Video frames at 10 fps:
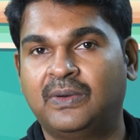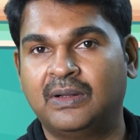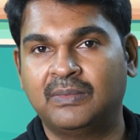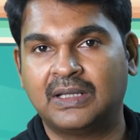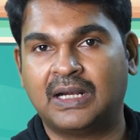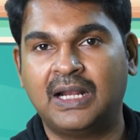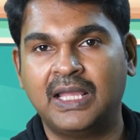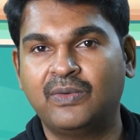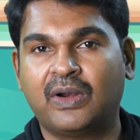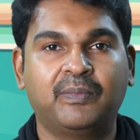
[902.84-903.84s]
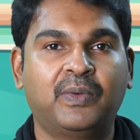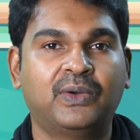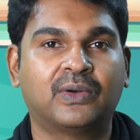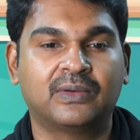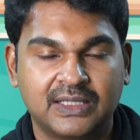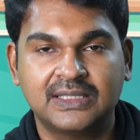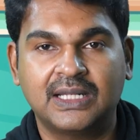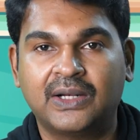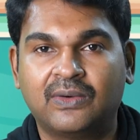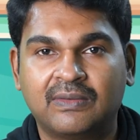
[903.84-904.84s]
இப்போ நமக்கு ரன் ஆகி ஒரு ரிப்போர்ட் வரும்
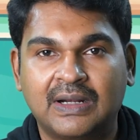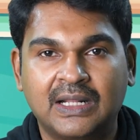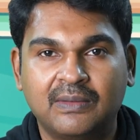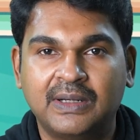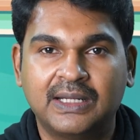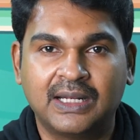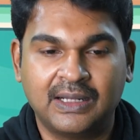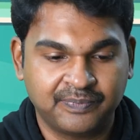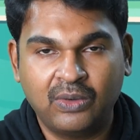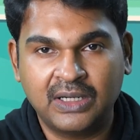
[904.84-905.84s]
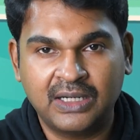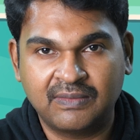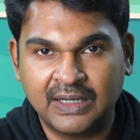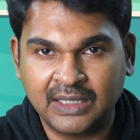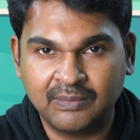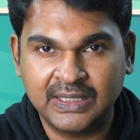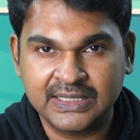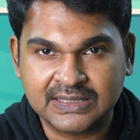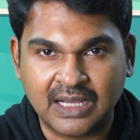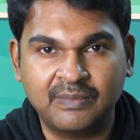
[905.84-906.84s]
இதில் என்னோட வல்னரபிலிட்டியில் ஒன்று ரெண்டு
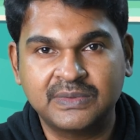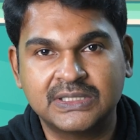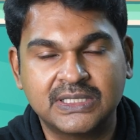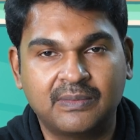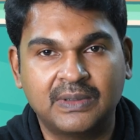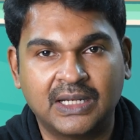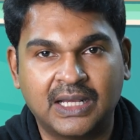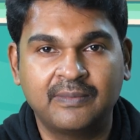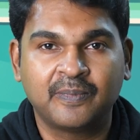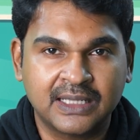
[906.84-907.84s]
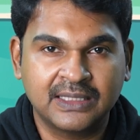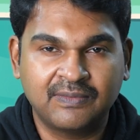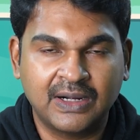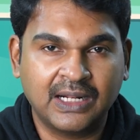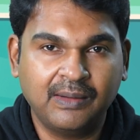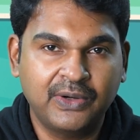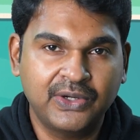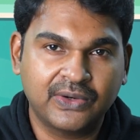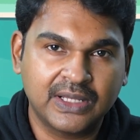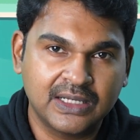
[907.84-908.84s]
வல்னரபிலிட்டிஸ் காமிச்சிச்சு அப்படின்னா அந்த
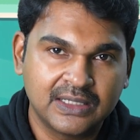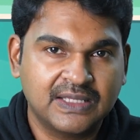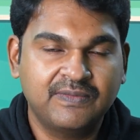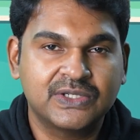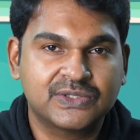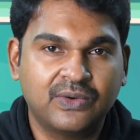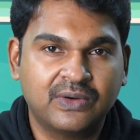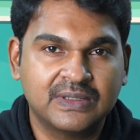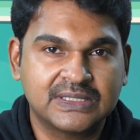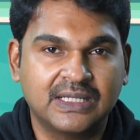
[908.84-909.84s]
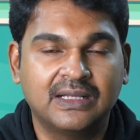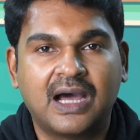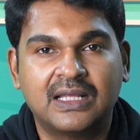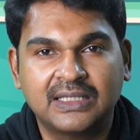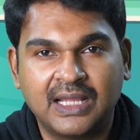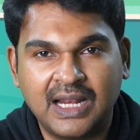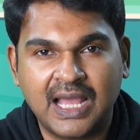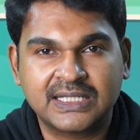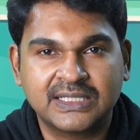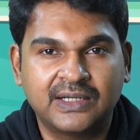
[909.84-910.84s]
வல்னரபிலிட்டியோட சிவி ஸ்கோர் வச்சு அதுக்கு என்ன
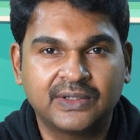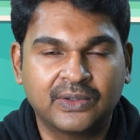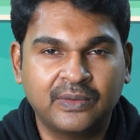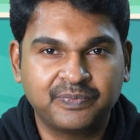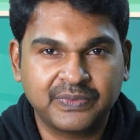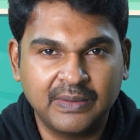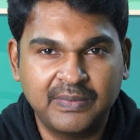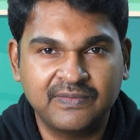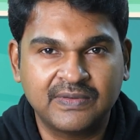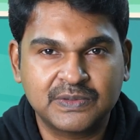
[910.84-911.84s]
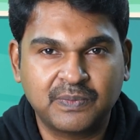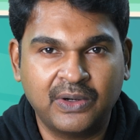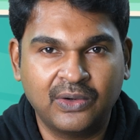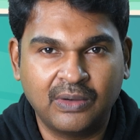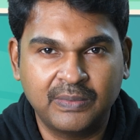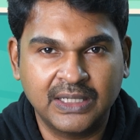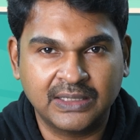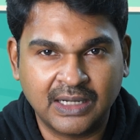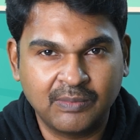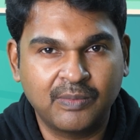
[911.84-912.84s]
ஆக்ஷன் எடுக்கணும் எப்படி ஃபிக்ஸ் பண்ணணும்
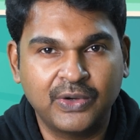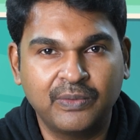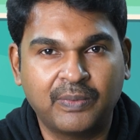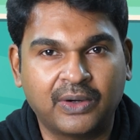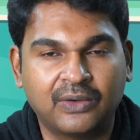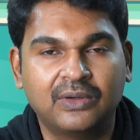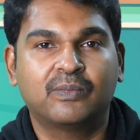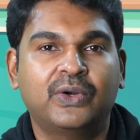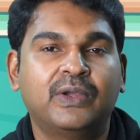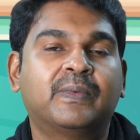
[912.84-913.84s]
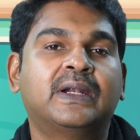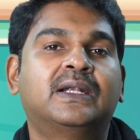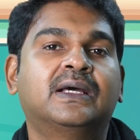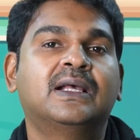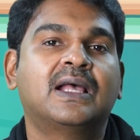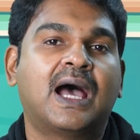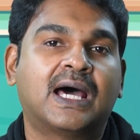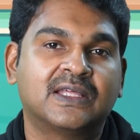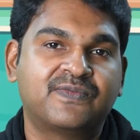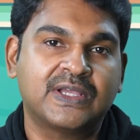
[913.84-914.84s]
அப்படிங்கிறத நம்ம முடிவு பண்ணணும் முடிவு பண்ணிவிட்டு
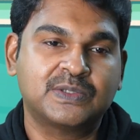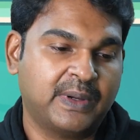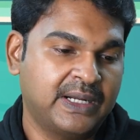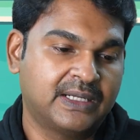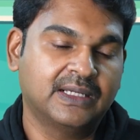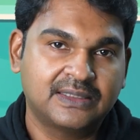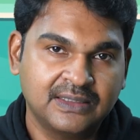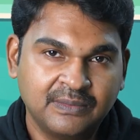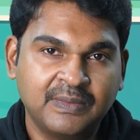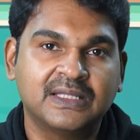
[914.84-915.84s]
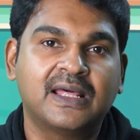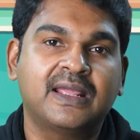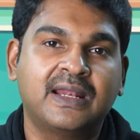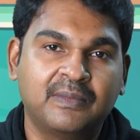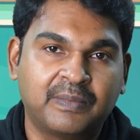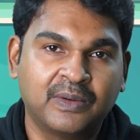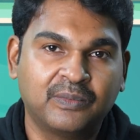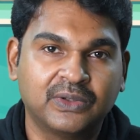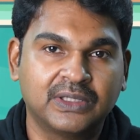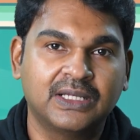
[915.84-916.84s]
அதை ஃபிக்ஸ் பண்ணிவிட்டு திரும்ப இதை ரீரன்
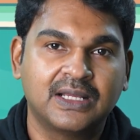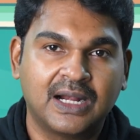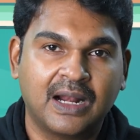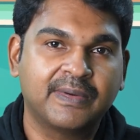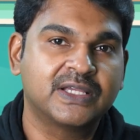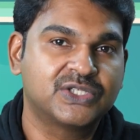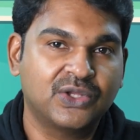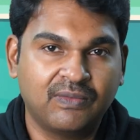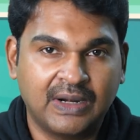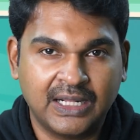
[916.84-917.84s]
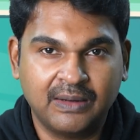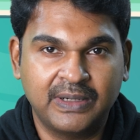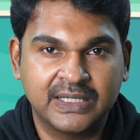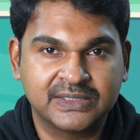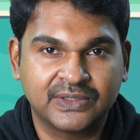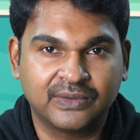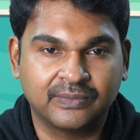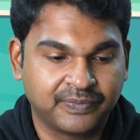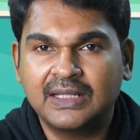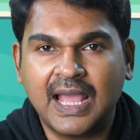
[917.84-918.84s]
பண்ணும்போது நமக்கு ஜீரோ வல்னரபிலிட்டிஸ்
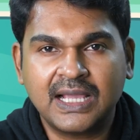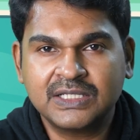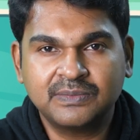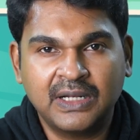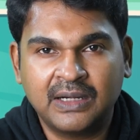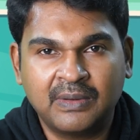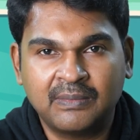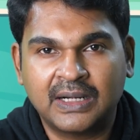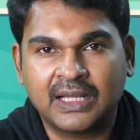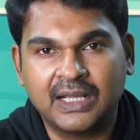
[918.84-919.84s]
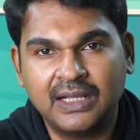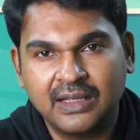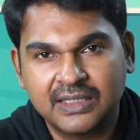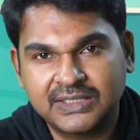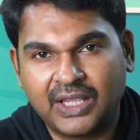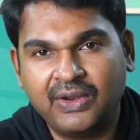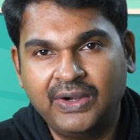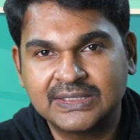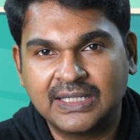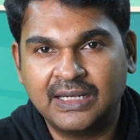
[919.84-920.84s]
இருக்கும் இது ஹேக்கர்ஸ் மட்டும் ரன் பண்ண மாட்டாங்க
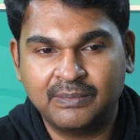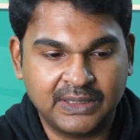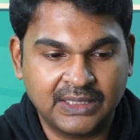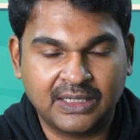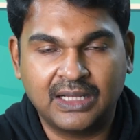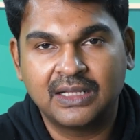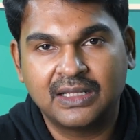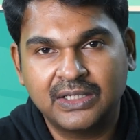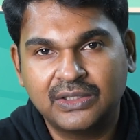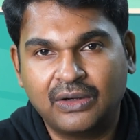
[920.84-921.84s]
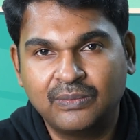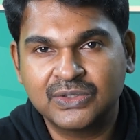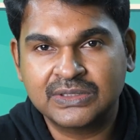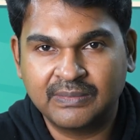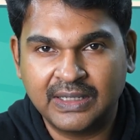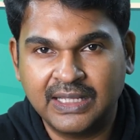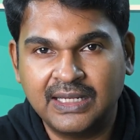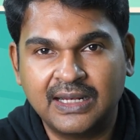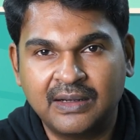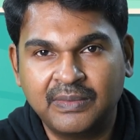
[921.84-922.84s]
செக்யூரிட்டி சைட்லையும் பார்த்தீங்கன்னா இது ஆல்மோஸ்ட் நம்ம
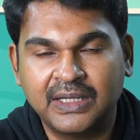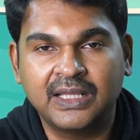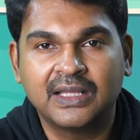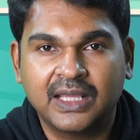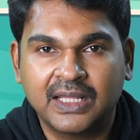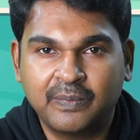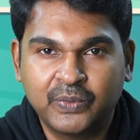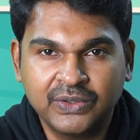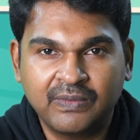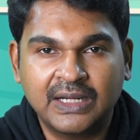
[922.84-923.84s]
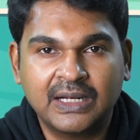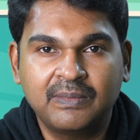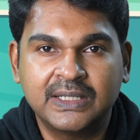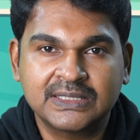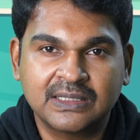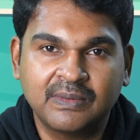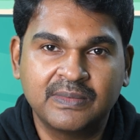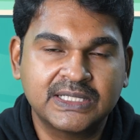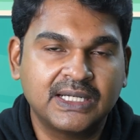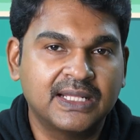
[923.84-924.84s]
டெய்லி ரன் பண்ணி ஏதாவது புது வல்னரபிலிட்டிஸ் நம்ம
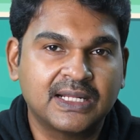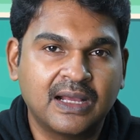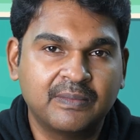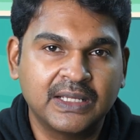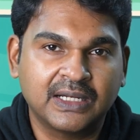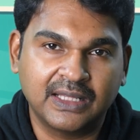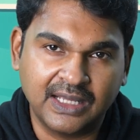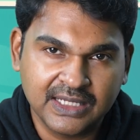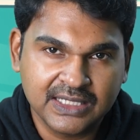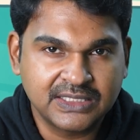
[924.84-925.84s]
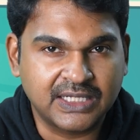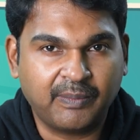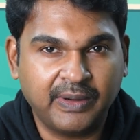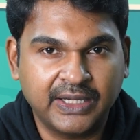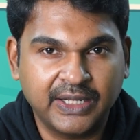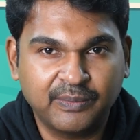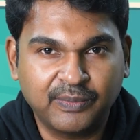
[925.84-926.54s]
மிஷினில் இருக்கா அப்படிங்கிறத செக் பண்ணிக்கிட்டே